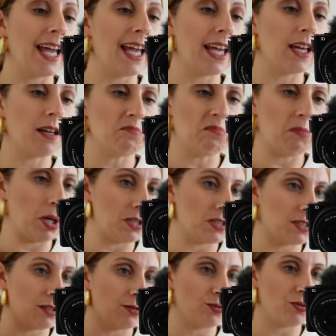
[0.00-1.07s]
e
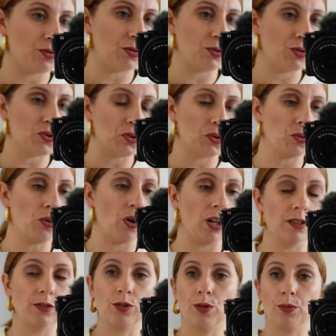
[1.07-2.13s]
basta, non ho indossato
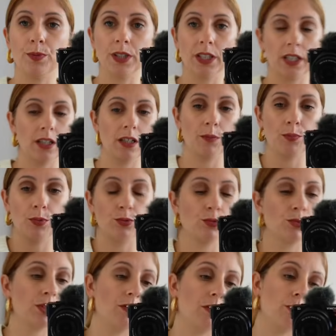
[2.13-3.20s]
altro perché
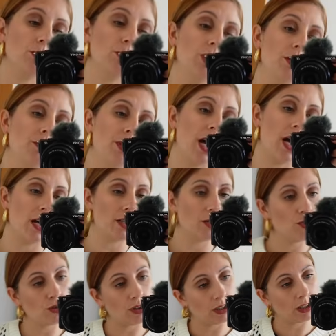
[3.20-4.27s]
appunto eravamo dai
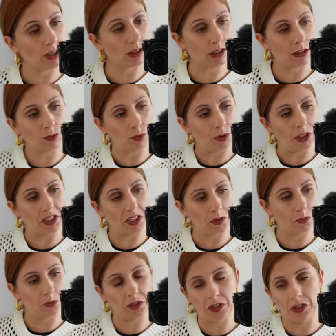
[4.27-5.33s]
miei, giornata tranquilla,
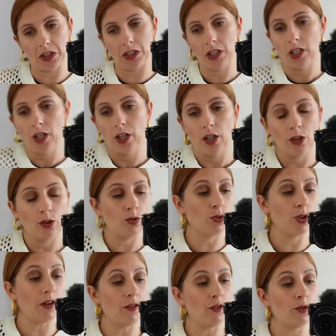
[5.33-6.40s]
quindi
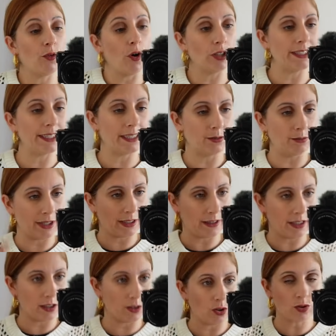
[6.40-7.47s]
non avevo voglia di
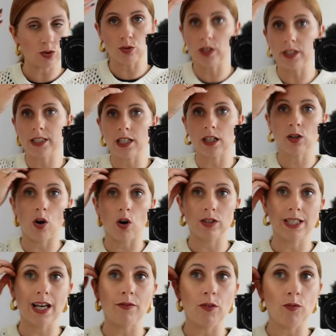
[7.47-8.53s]
mettere addosso chissà
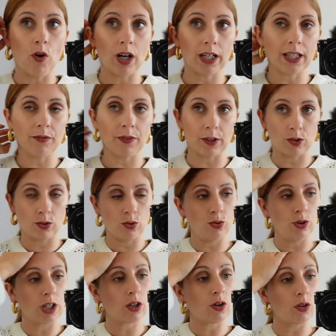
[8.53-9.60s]
cosa, avevo anche
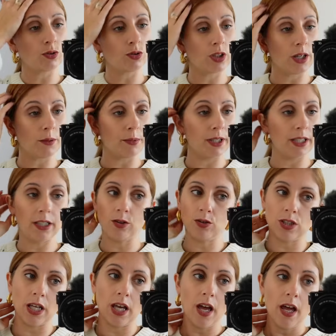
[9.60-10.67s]
fatto, raccolto i capelli
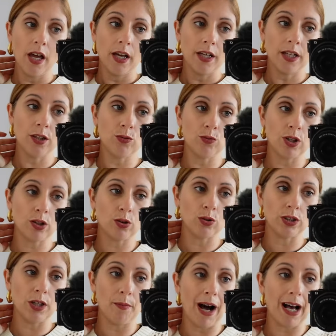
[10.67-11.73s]
così in una
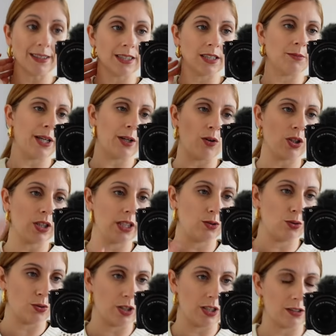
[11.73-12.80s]
coda bassa e mi ero anche
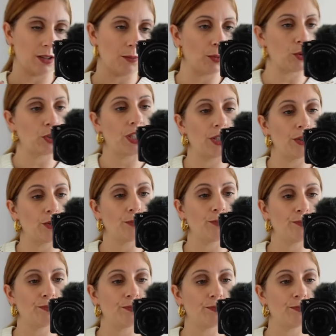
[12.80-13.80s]
truccata pochino.